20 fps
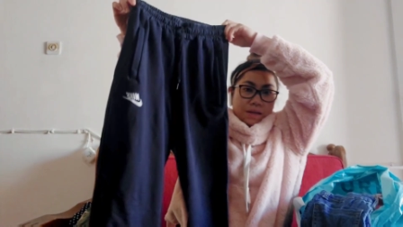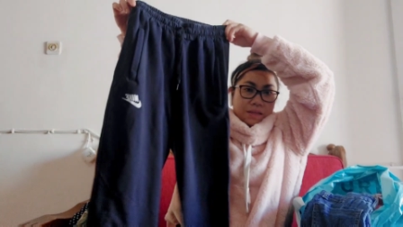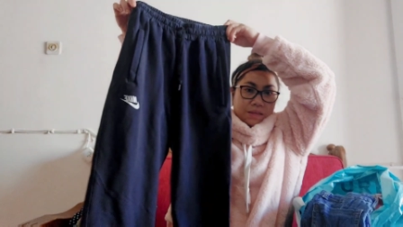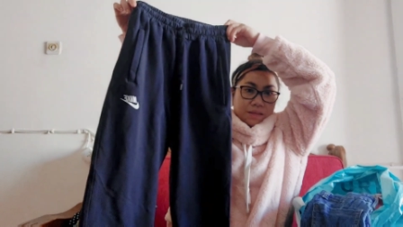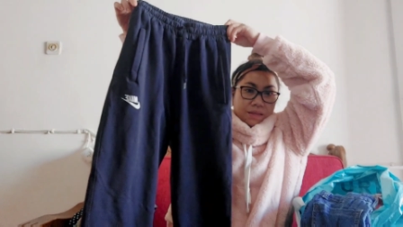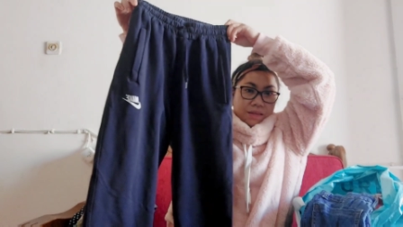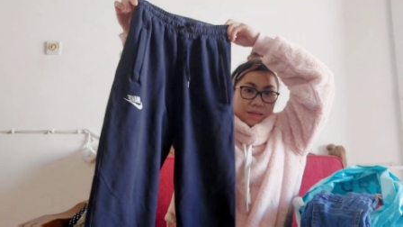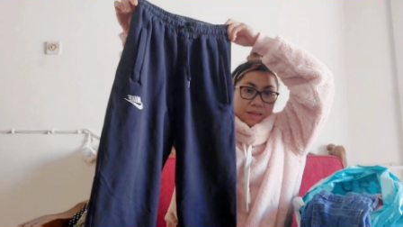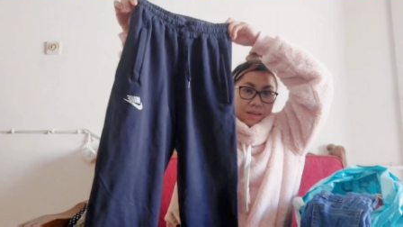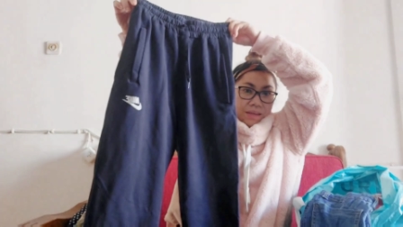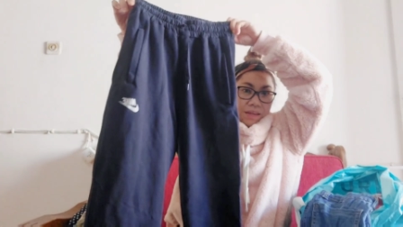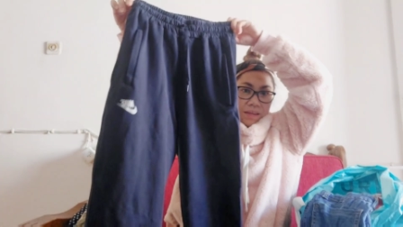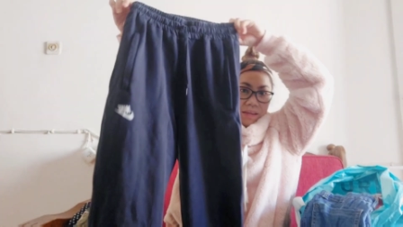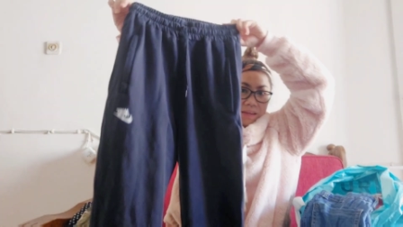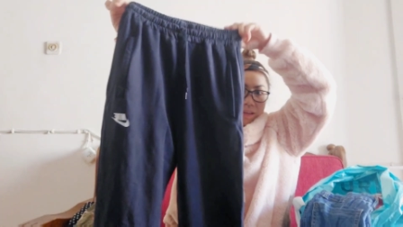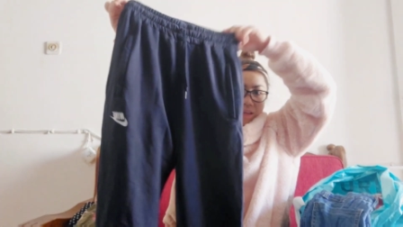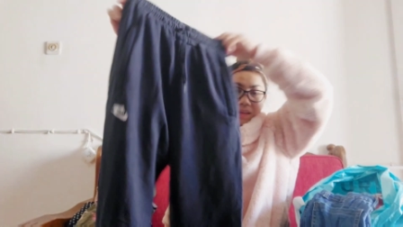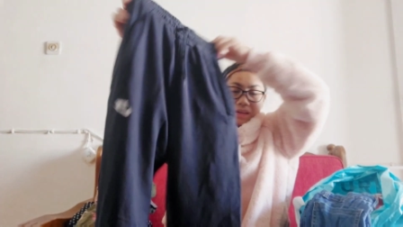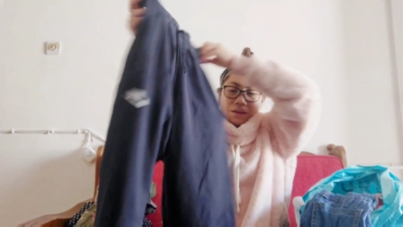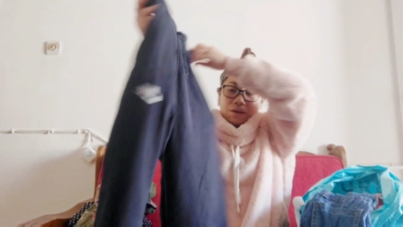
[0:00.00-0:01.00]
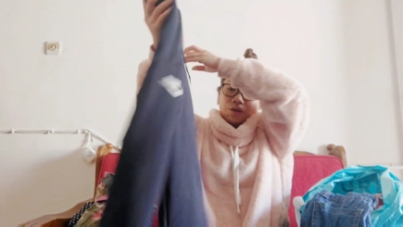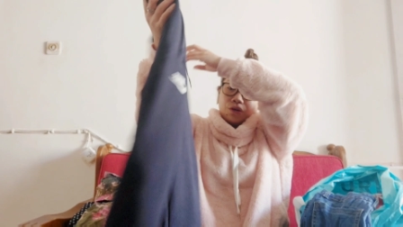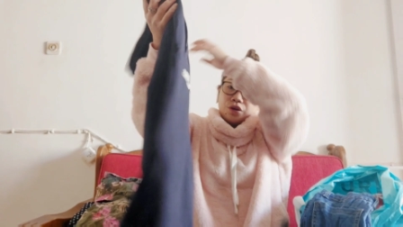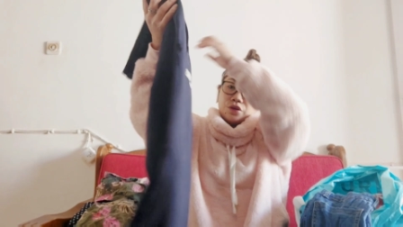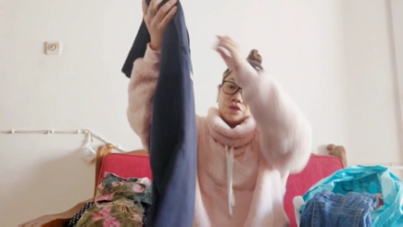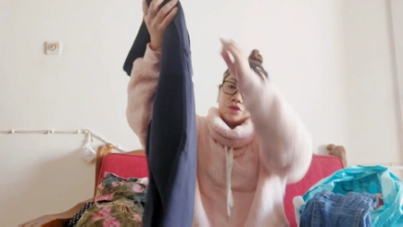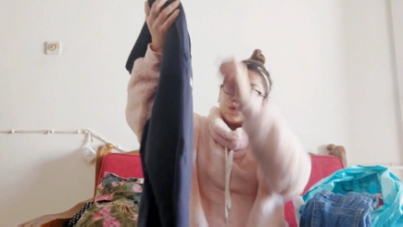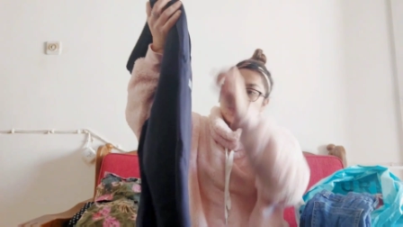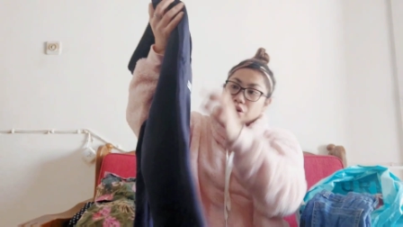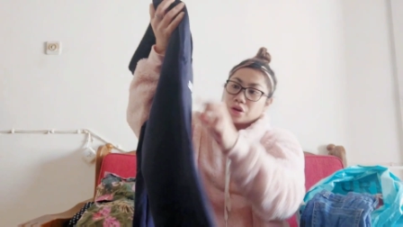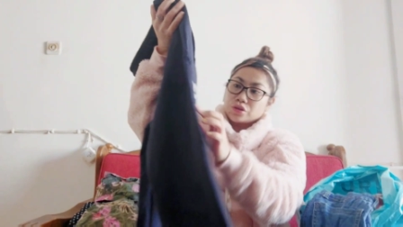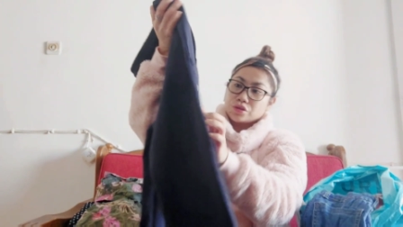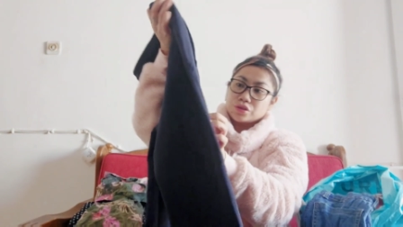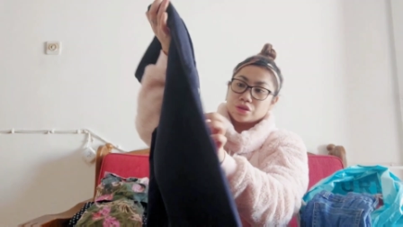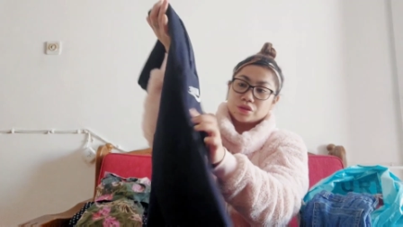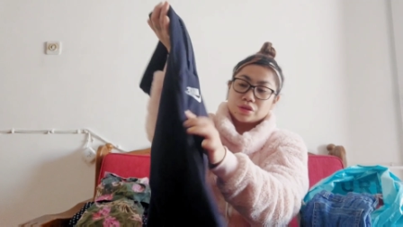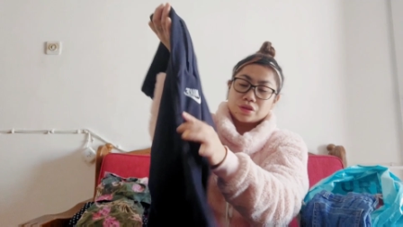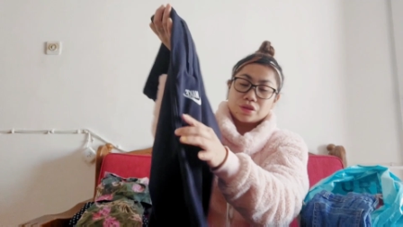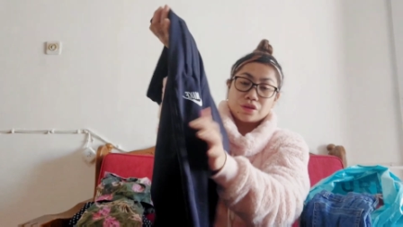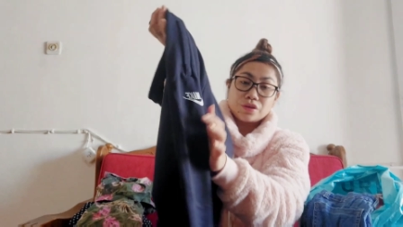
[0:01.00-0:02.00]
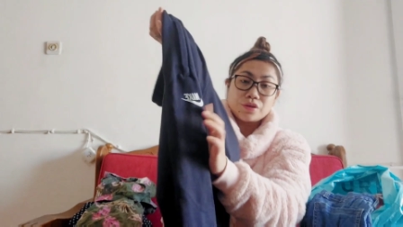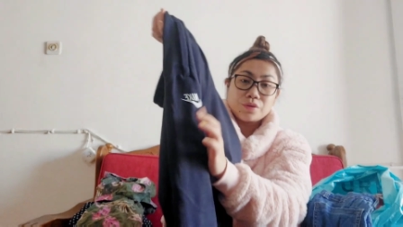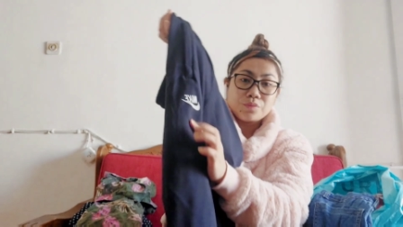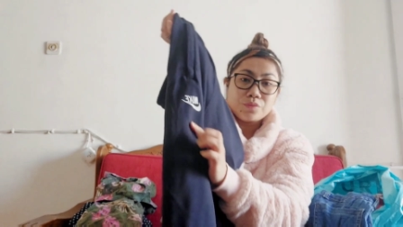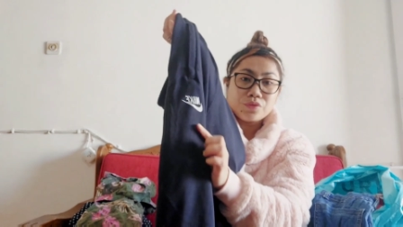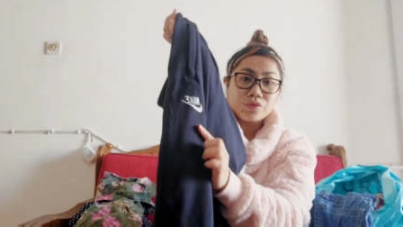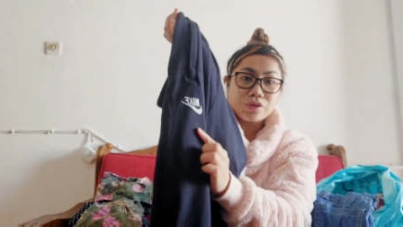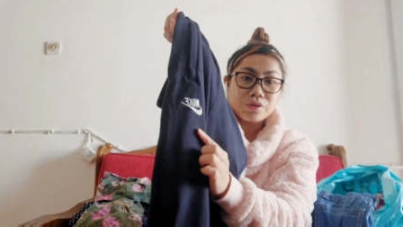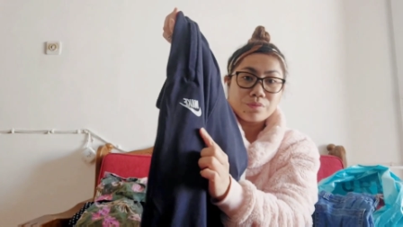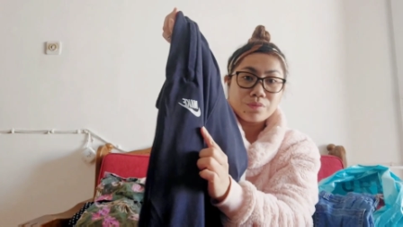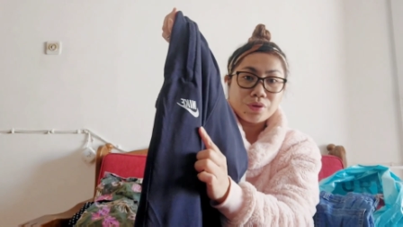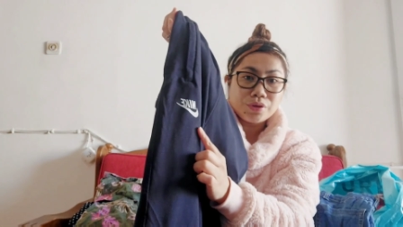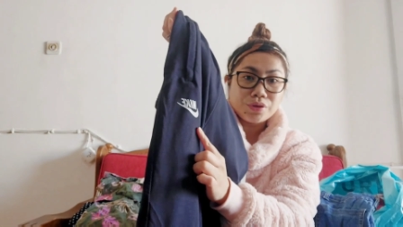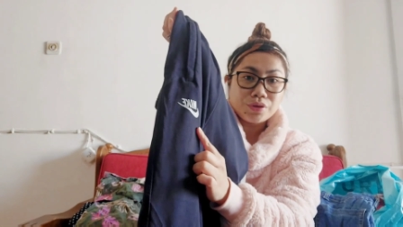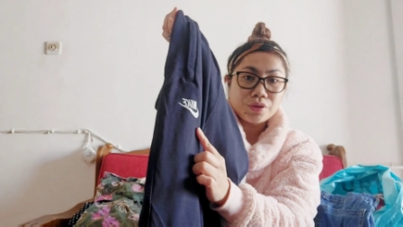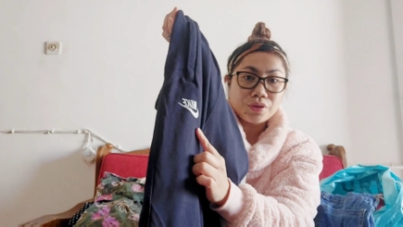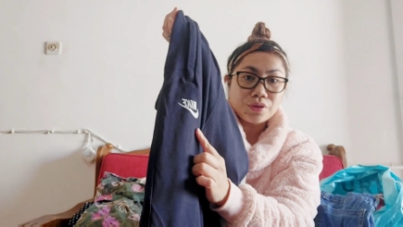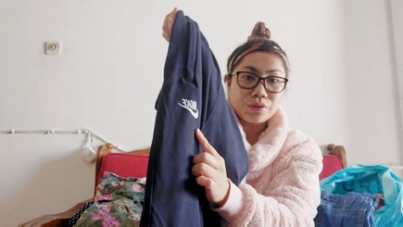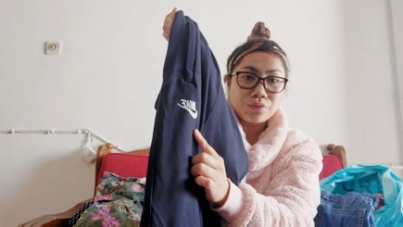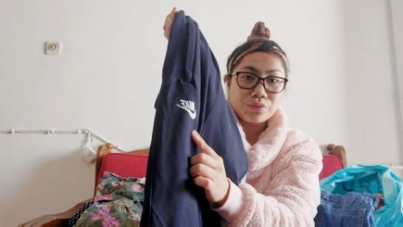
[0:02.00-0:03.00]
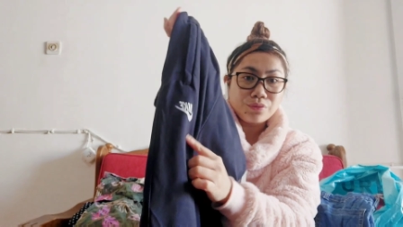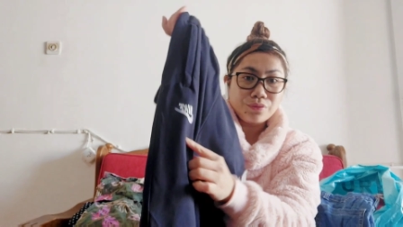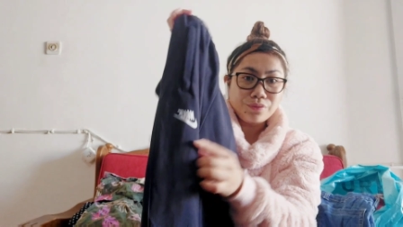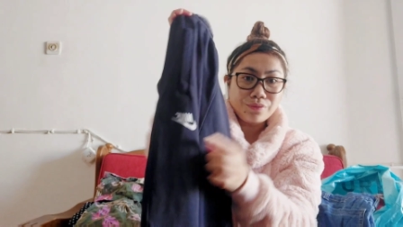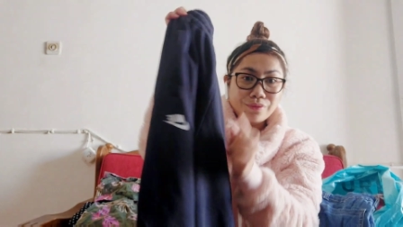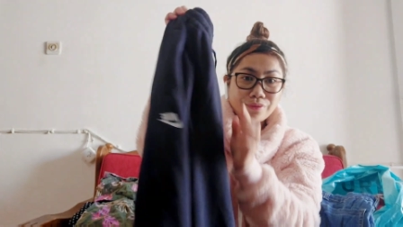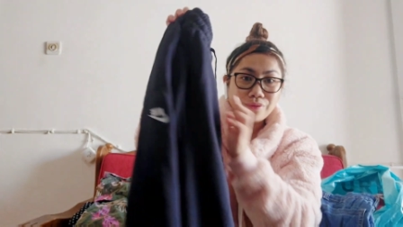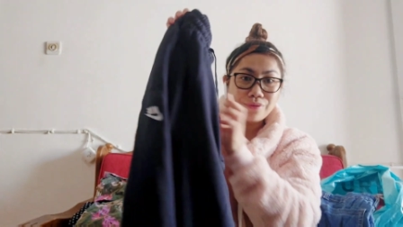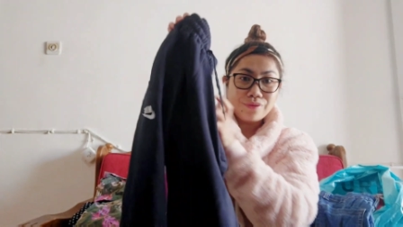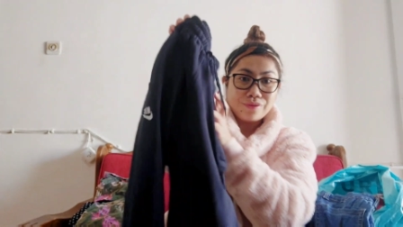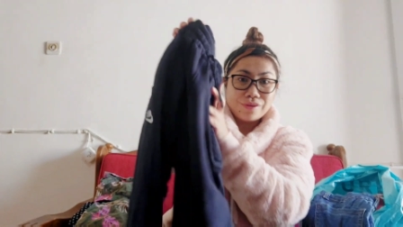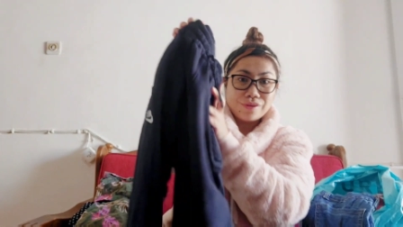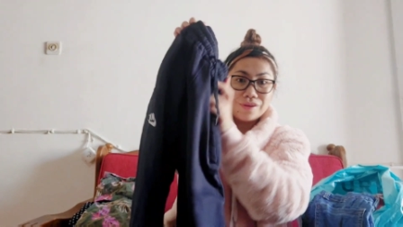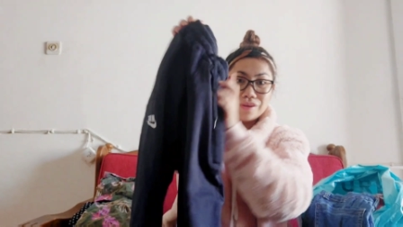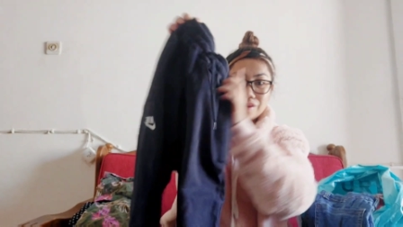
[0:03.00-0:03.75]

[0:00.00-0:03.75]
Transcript: ayan. Ang ganda kasi. Tingnan mo naman yan. Oh,